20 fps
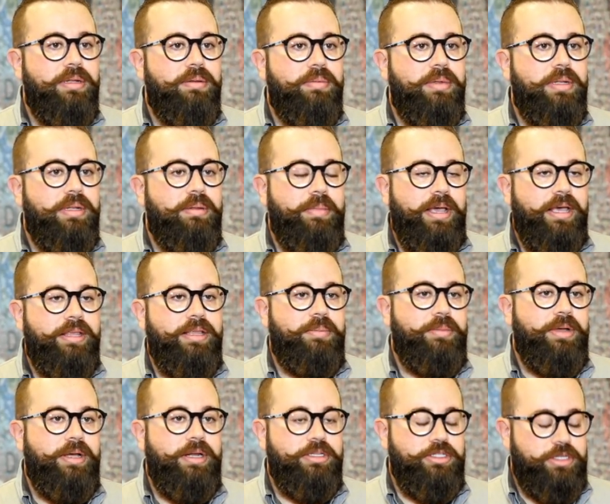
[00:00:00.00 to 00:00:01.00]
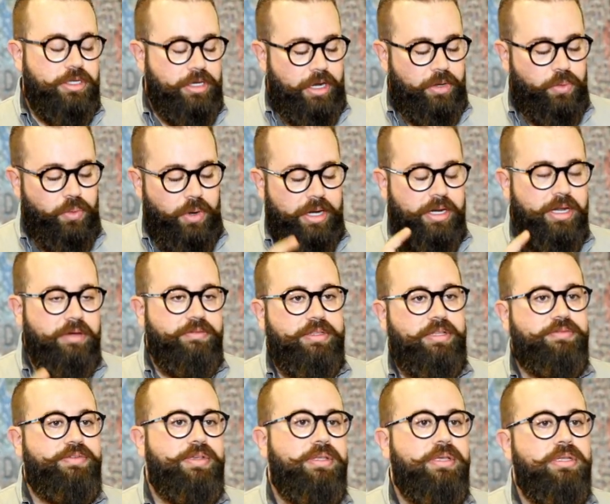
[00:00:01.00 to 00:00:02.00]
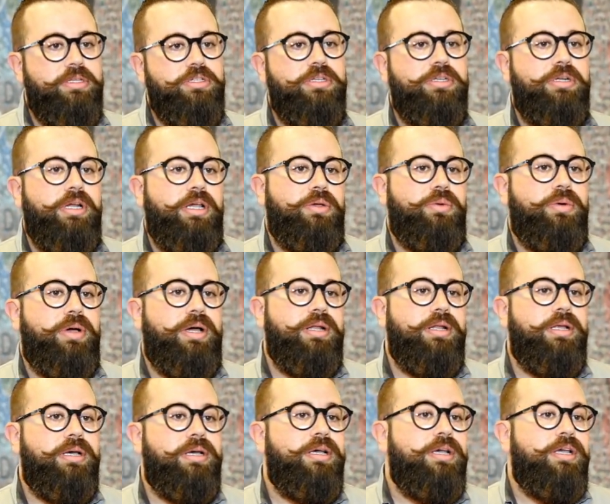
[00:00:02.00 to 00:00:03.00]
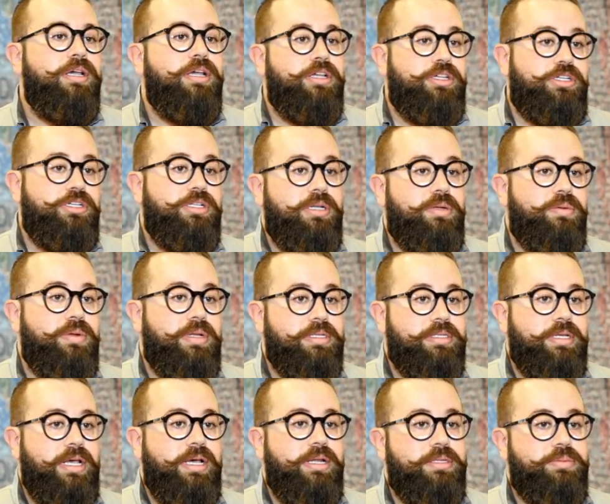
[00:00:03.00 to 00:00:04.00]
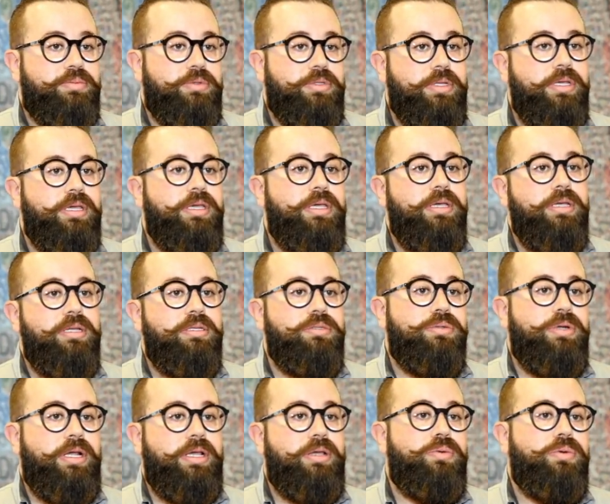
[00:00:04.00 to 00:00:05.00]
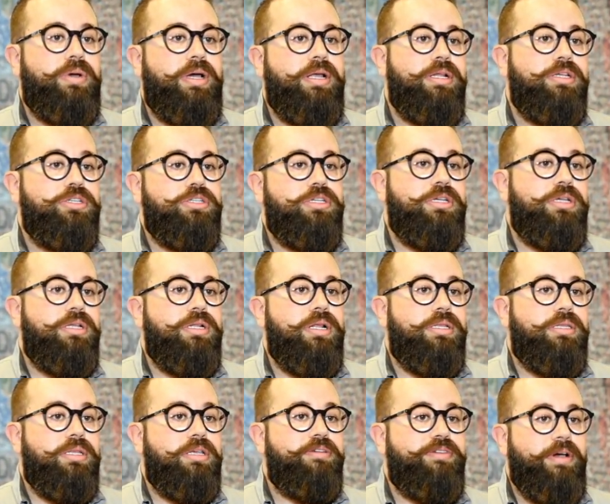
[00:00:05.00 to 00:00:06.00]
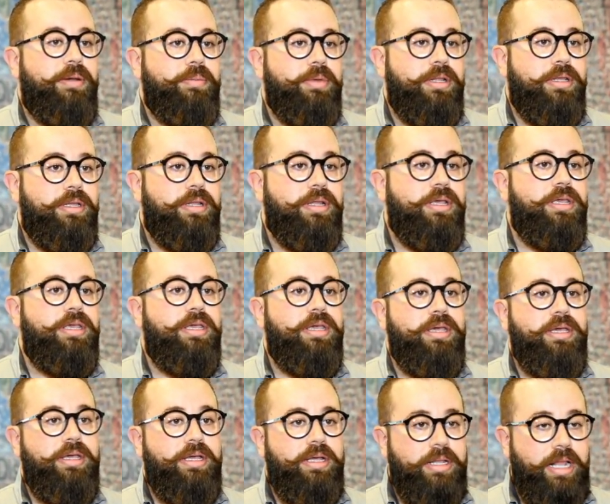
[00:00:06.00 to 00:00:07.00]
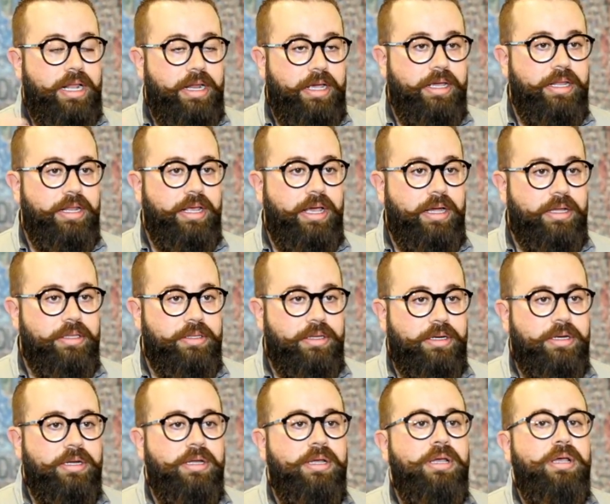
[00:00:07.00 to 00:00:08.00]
بهذا المهرجان رح يكون عندنا فتافيت كيتشن رح يكون عندنا شيء للاولاد الصغار اسمه ديكيتس ورح يكون عندنا شيء للدي فاميلي اللي هي للعيله اكثر